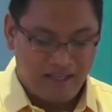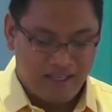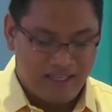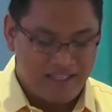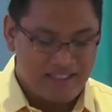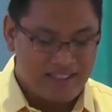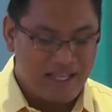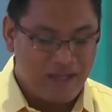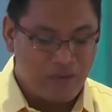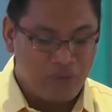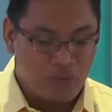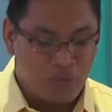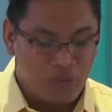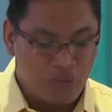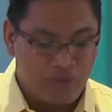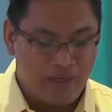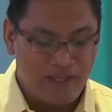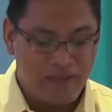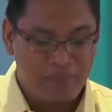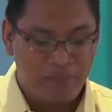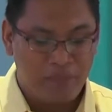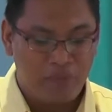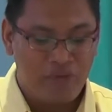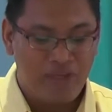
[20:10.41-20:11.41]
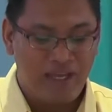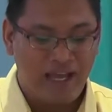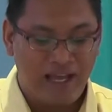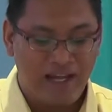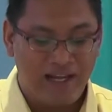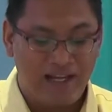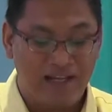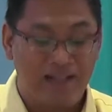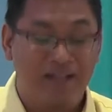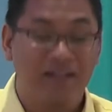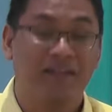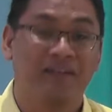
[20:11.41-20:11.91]
isang uri po
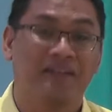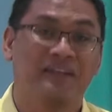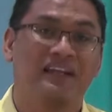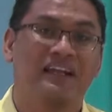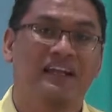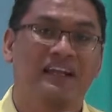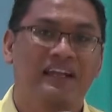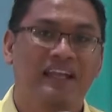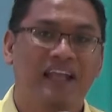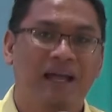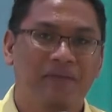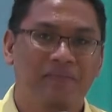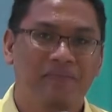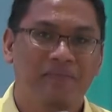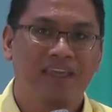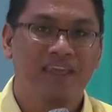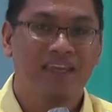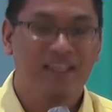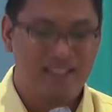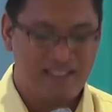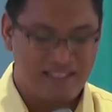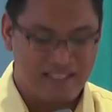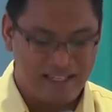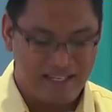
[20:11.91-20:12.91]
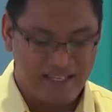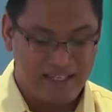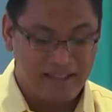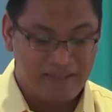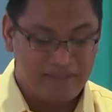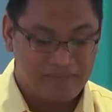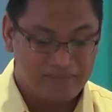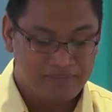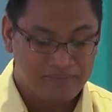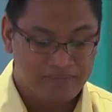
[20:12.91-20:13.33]
yan ng ministry.